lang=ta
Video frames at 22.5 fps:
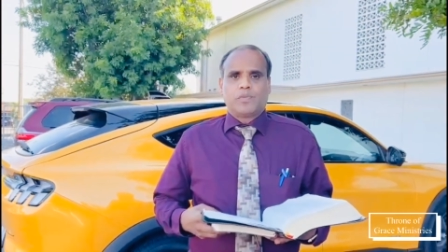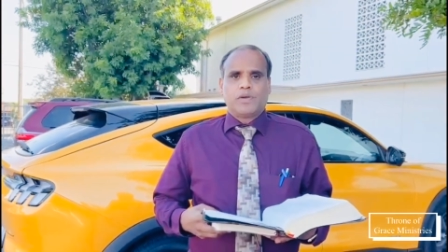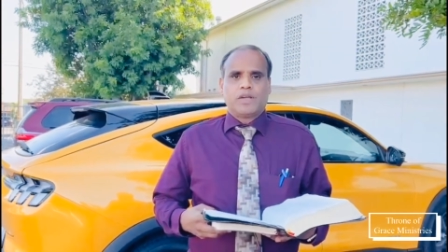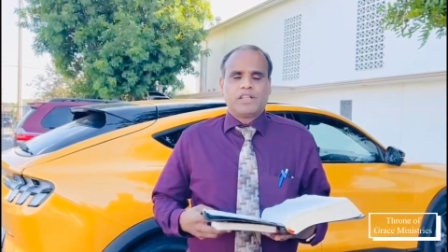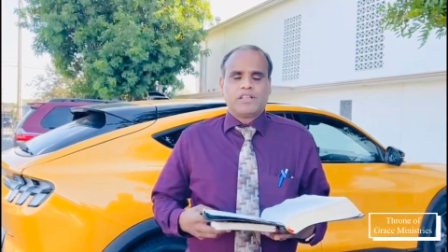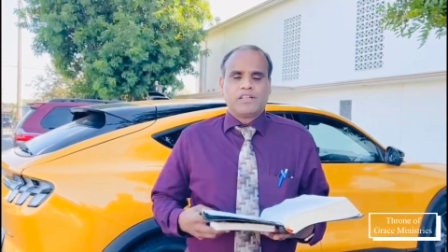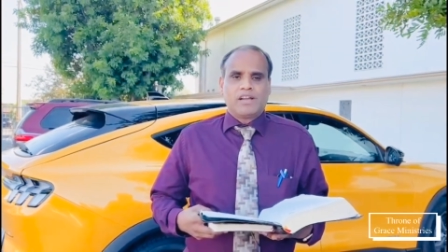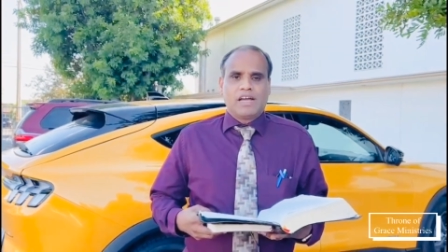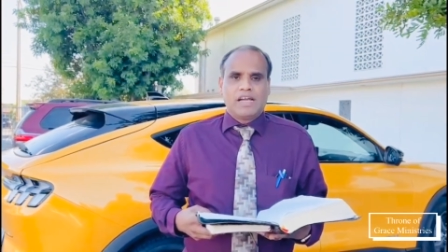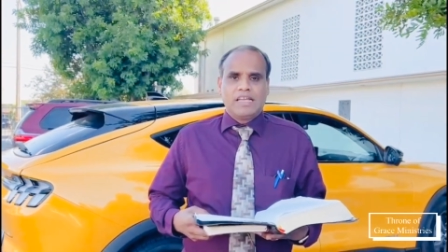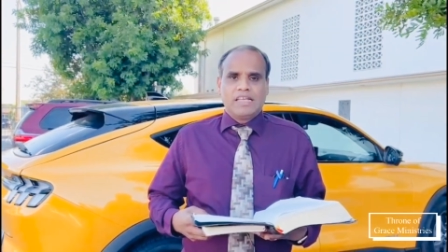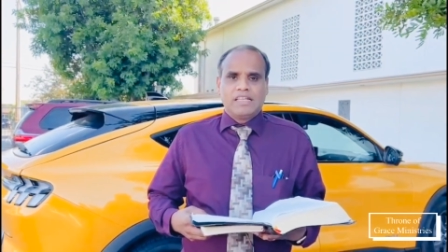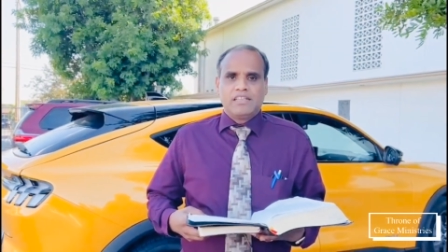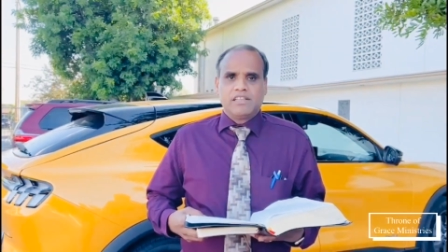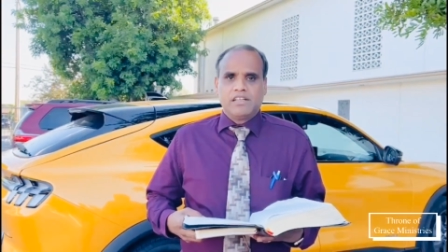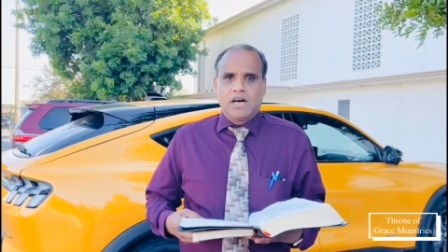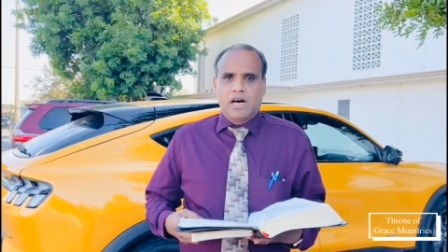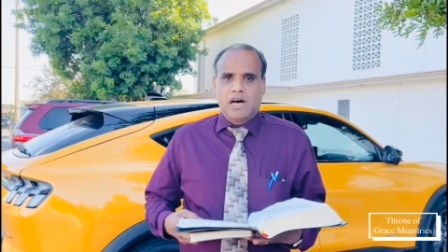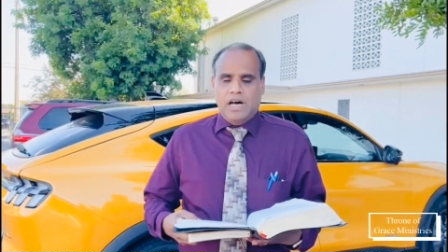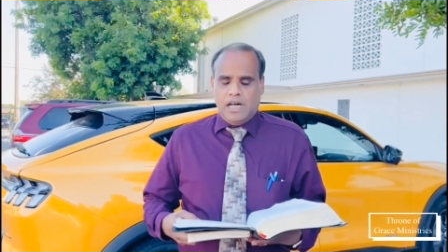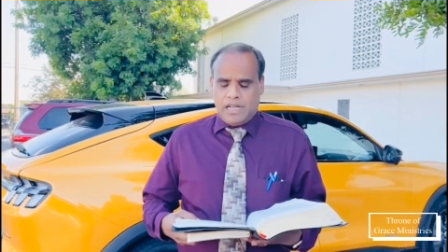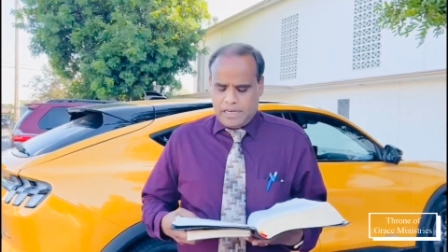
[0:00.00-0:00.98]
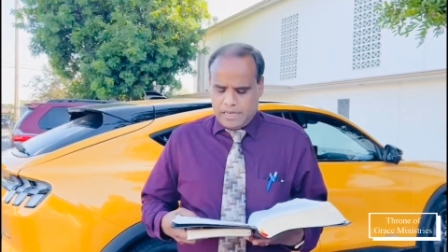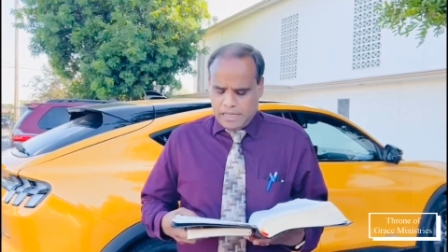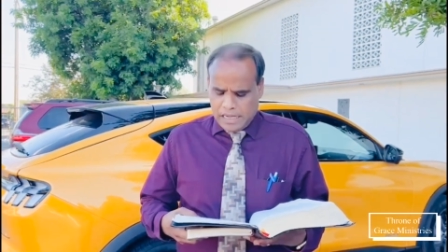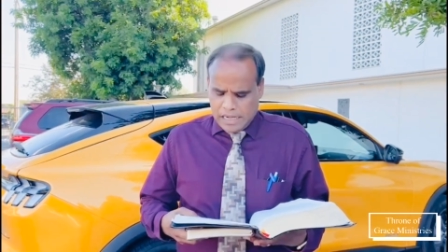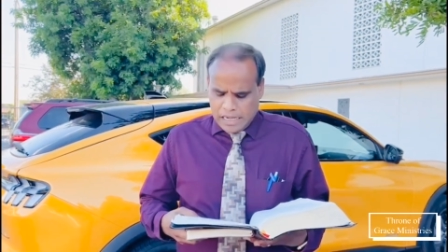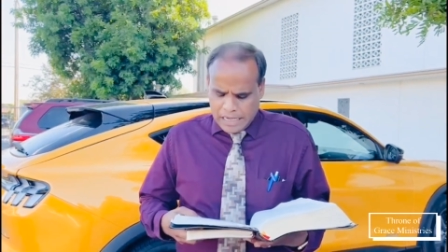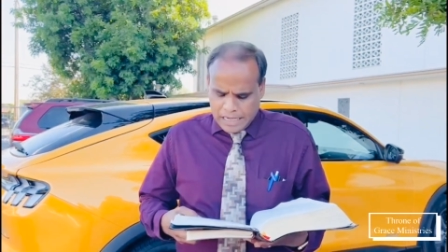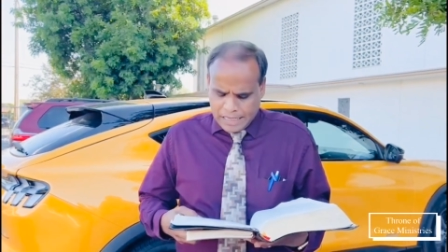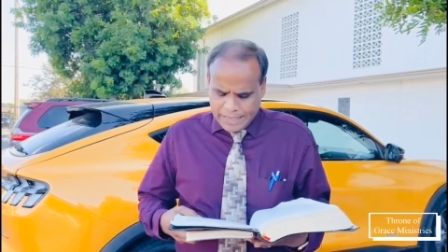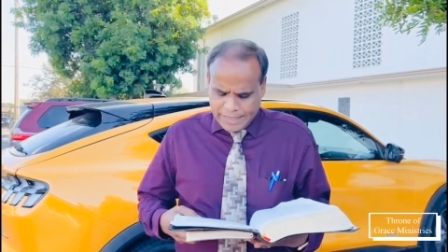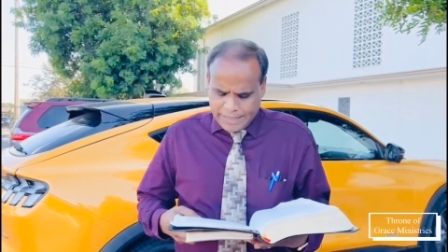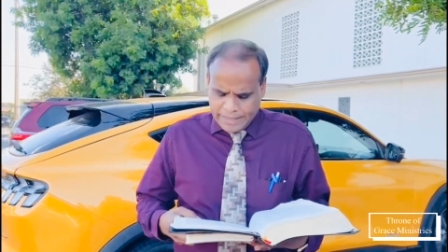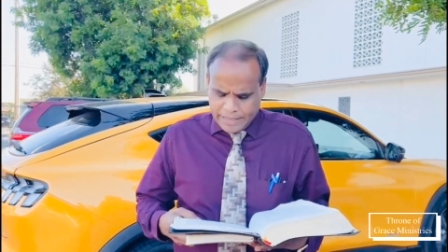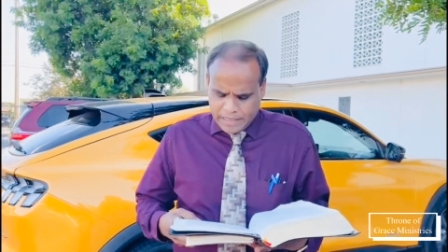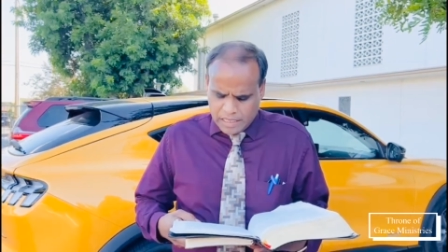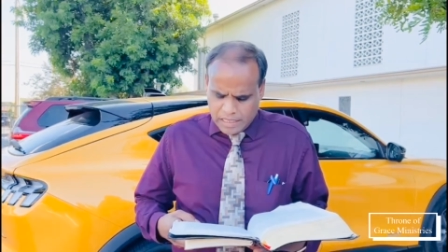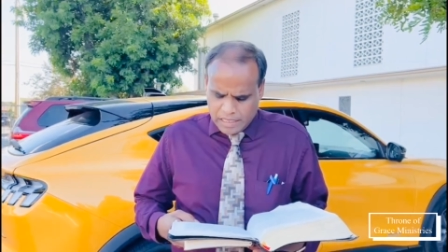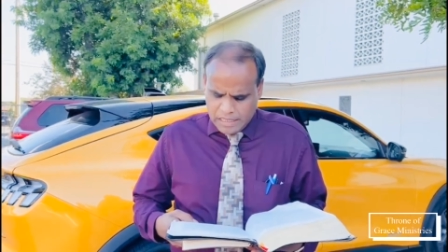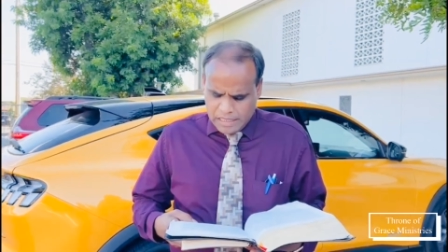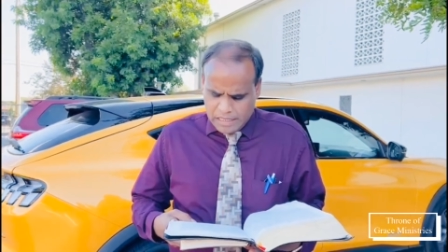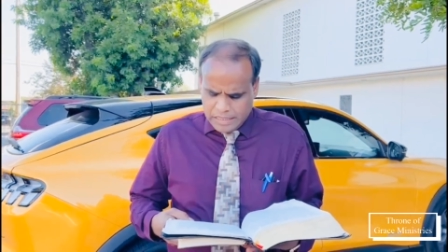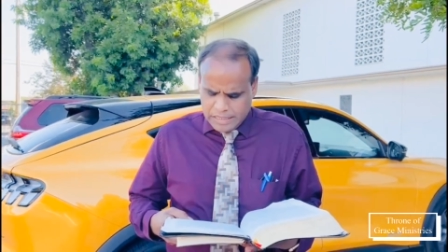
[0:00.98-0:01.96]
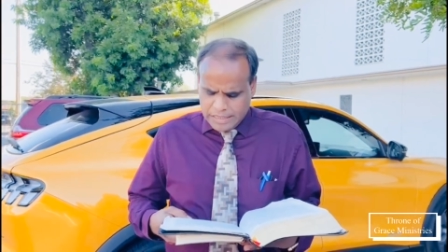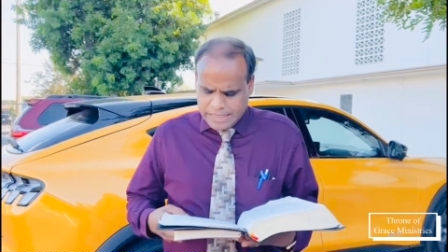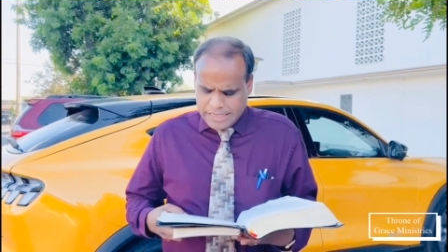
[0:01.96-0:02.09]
பேதிரு ஐந்து ஆறு ஆகையால்